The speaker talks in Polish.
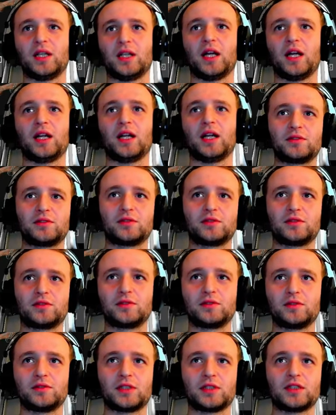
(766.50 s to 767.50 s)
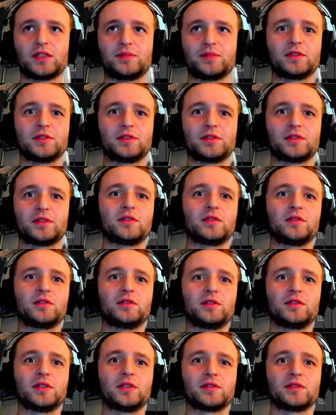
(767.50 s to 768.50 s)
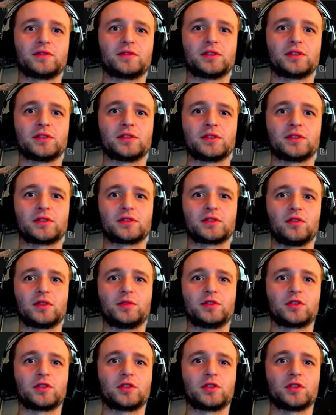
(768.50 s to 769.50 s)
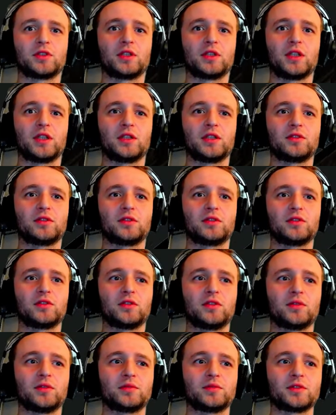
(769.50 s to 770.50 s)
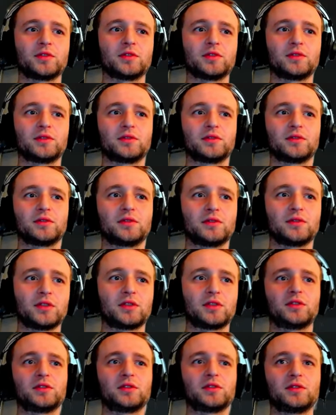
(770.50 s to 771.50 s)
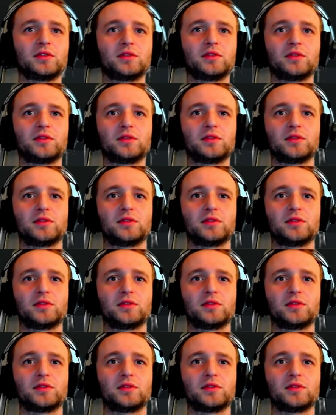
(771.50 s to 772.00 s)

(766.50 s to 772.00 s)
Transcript: Ja sponsoruję wszystko. O kurde, będziesz miał uszkodzone, ale to dobrze. Co, to znaczy... to P90 aż takie złe